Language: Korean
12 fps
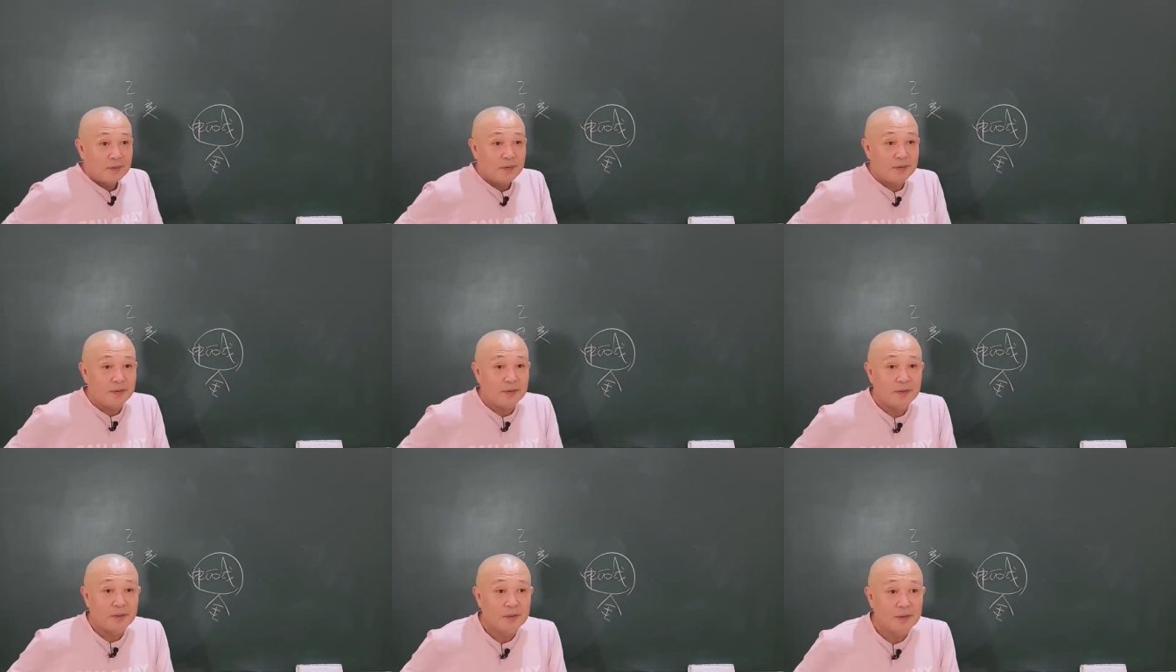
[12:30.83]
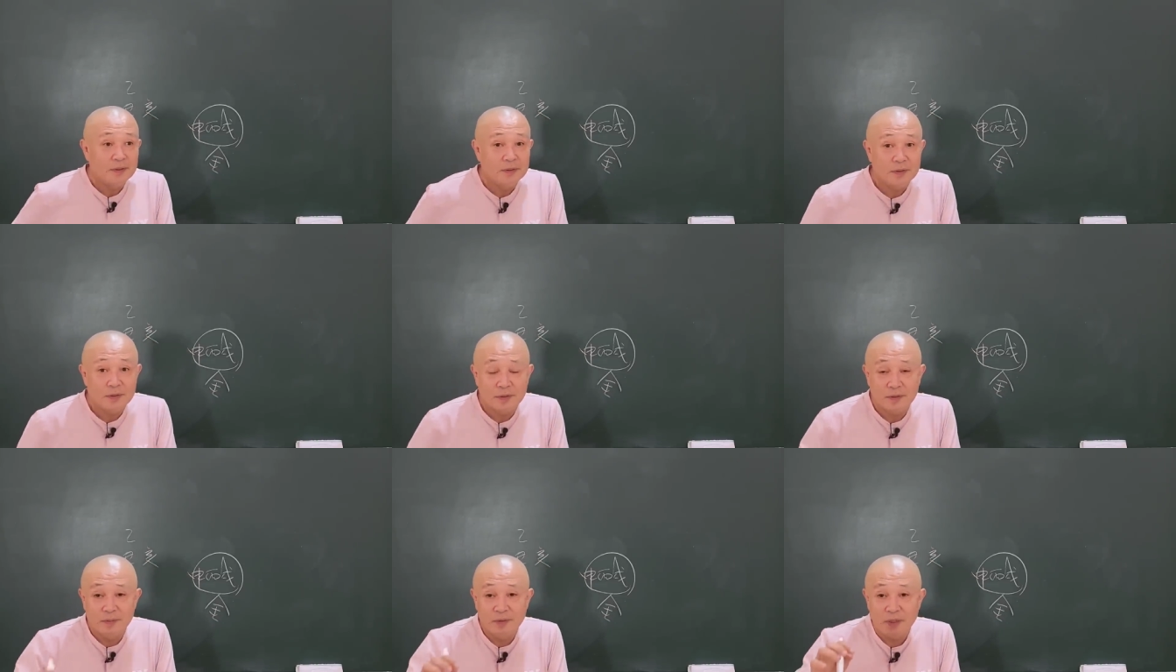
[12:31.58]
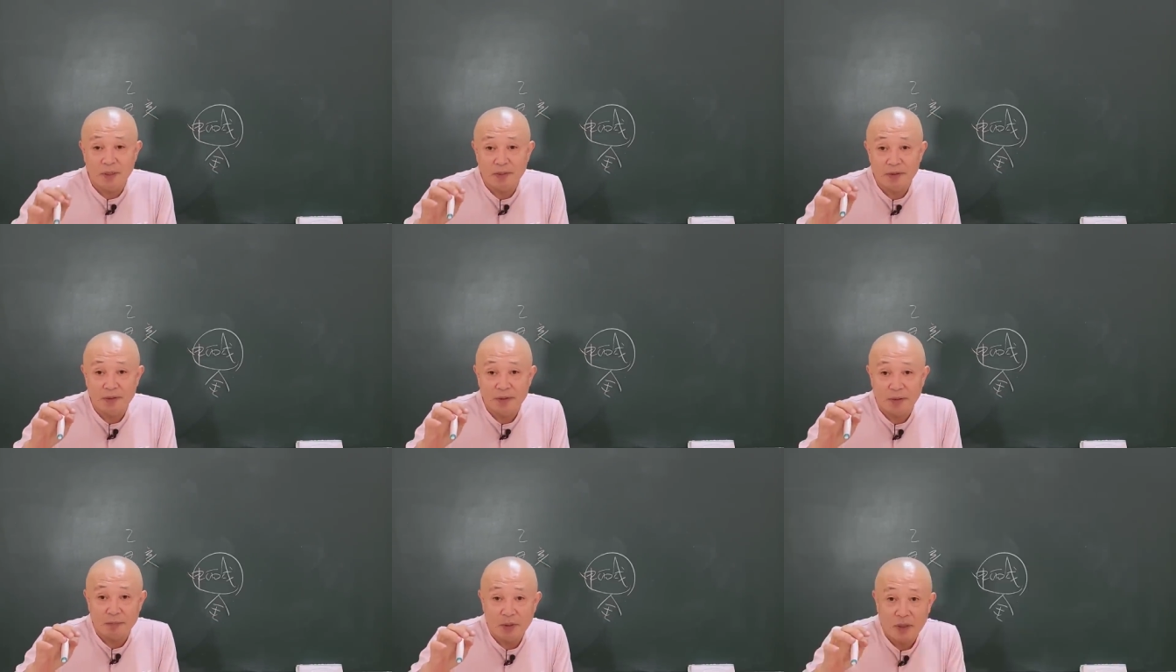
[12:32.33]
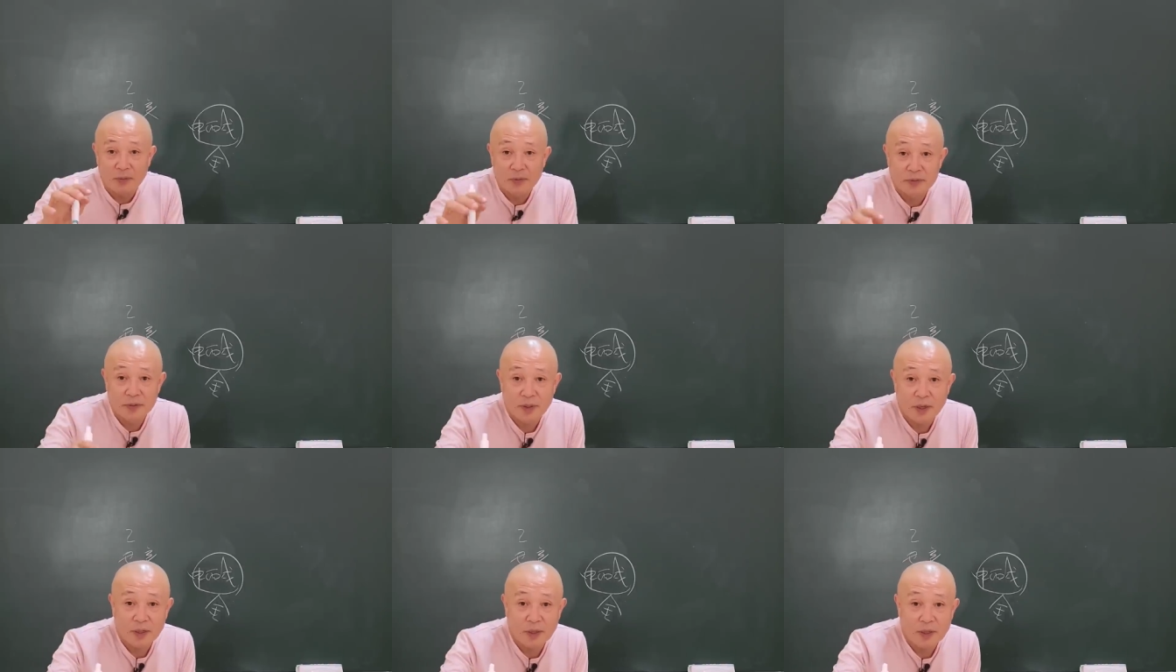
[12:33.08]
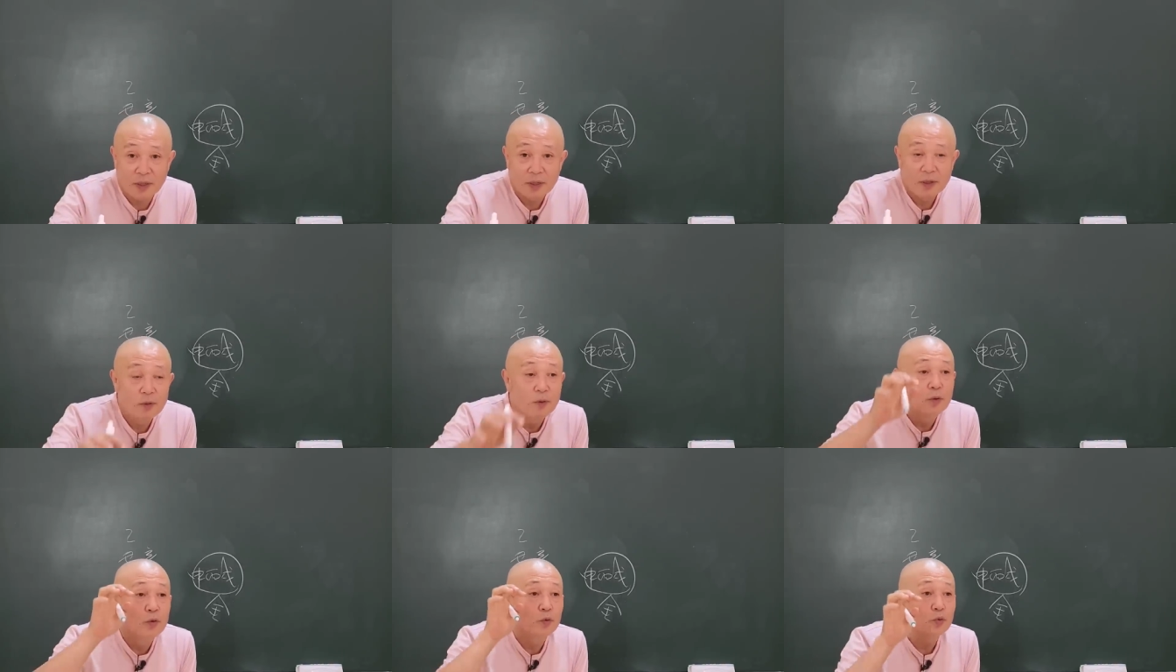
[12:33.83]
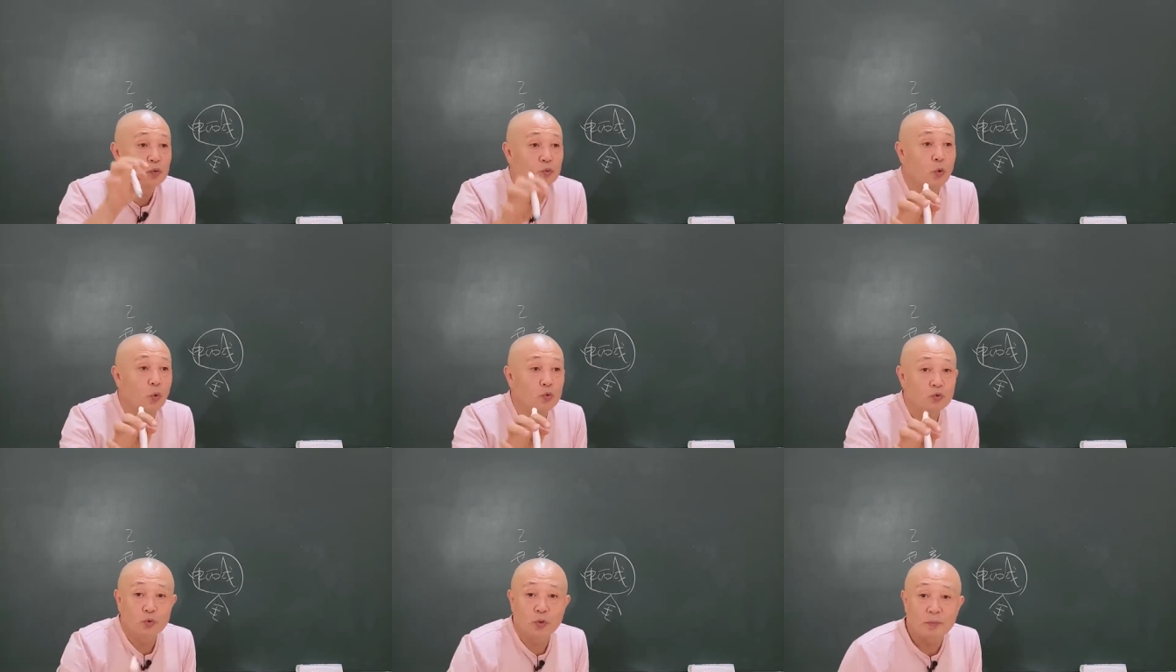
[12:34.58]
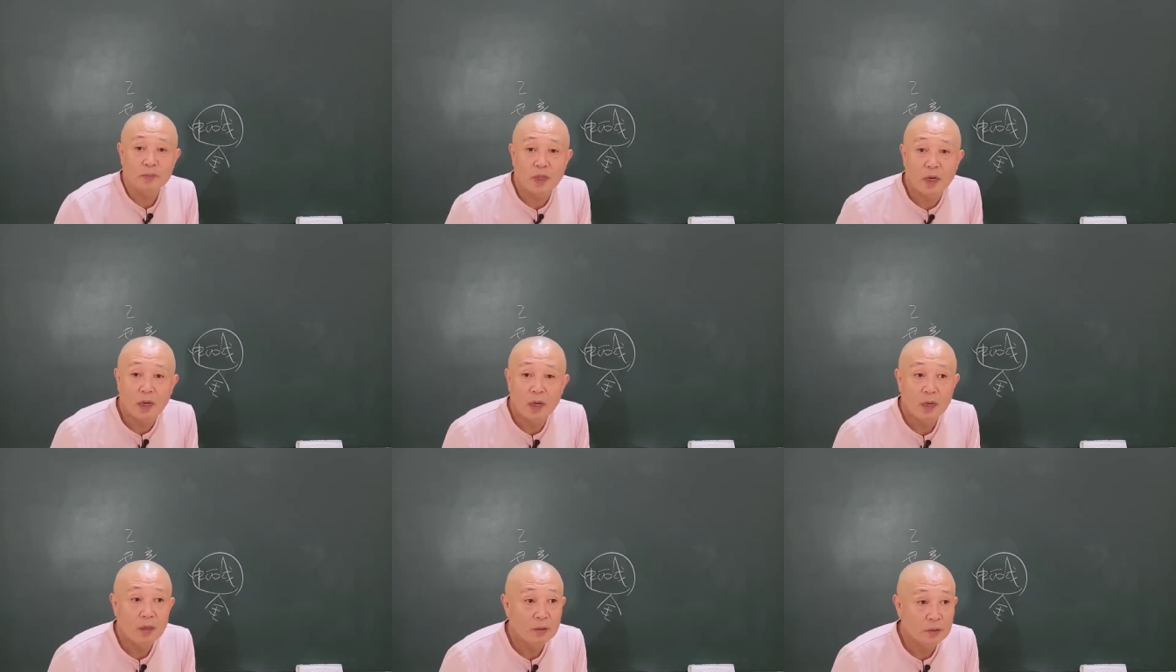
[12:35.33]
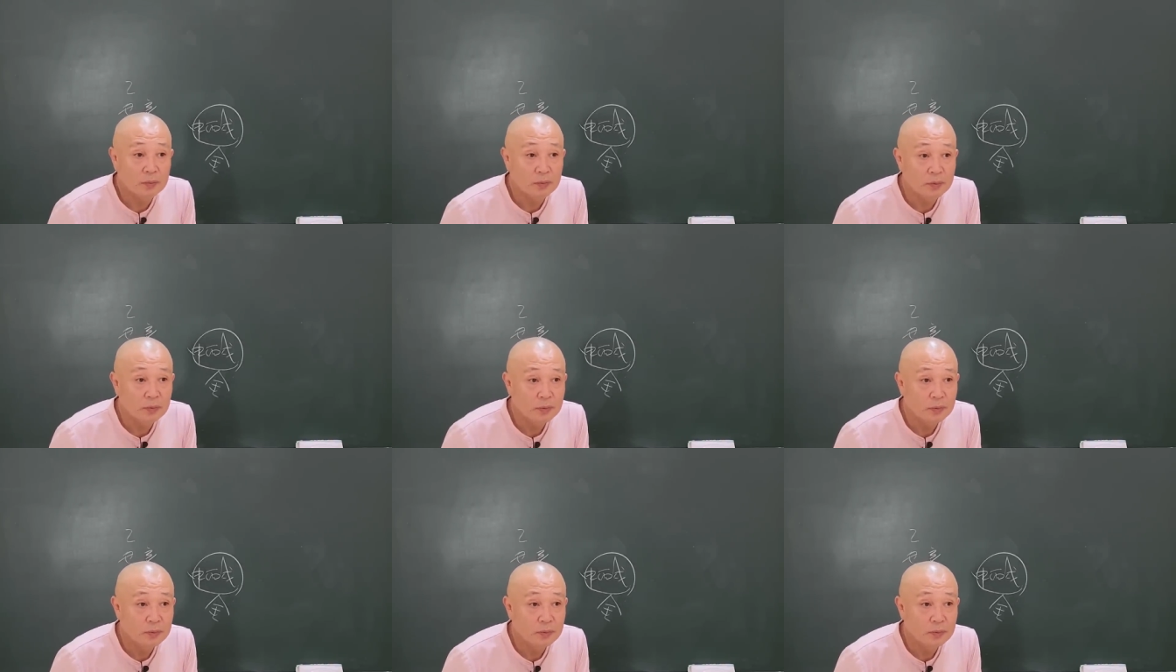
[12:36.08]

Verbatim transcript: 그지? 그 금이라는 건 뭐라고 했어? 아까 도구도 됩니다. 여러분.